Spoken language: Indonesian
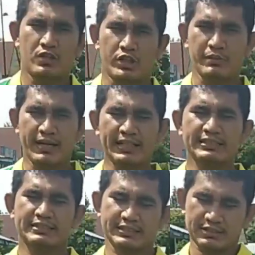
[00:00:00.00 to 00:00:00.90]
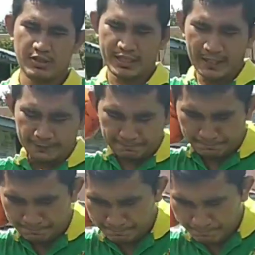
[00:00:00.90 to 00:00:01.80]
oke baik ulangi
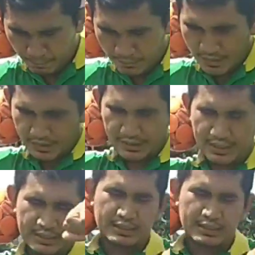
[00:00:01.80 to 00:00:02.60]
ya